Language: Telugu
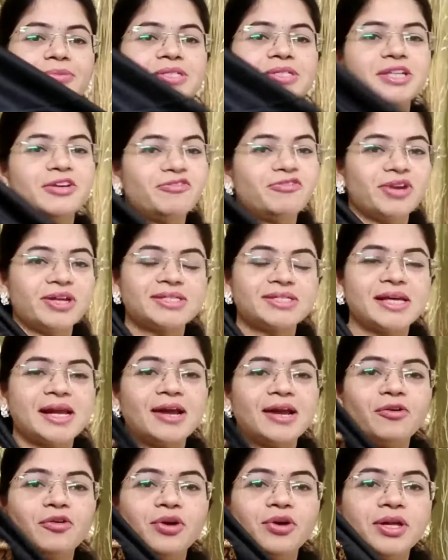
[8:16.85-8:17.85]
స్టిఫ్నెస్
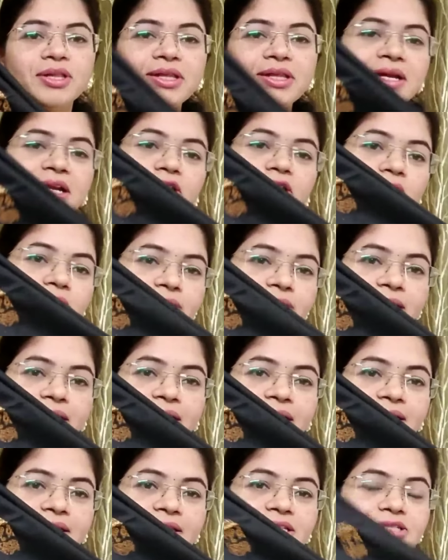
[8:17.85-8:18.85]
అలా ఉండదు క్లాత్
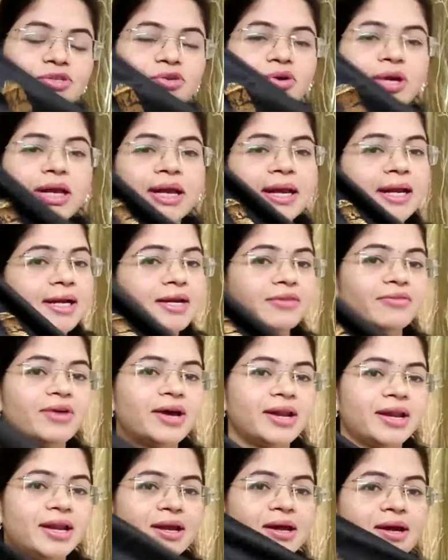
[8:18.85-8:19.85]
అనేది సో ఎలాంటి
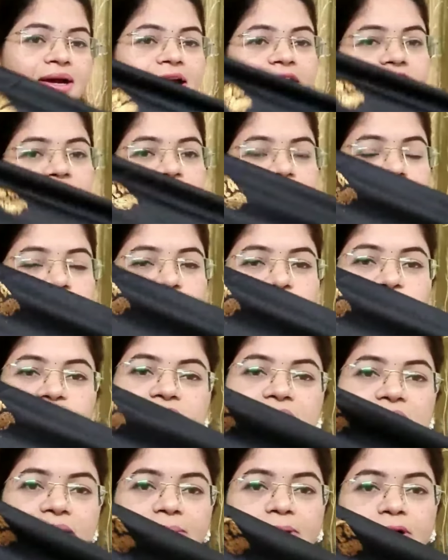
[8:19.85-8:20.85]
వారైనా కట్టుకోవచ్చు
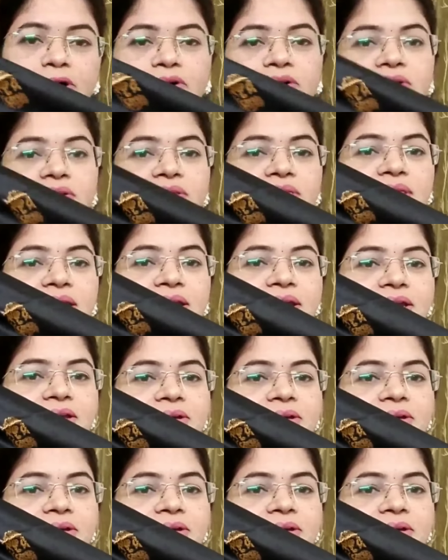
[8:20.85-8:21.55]
చాలా బాగుంటుంది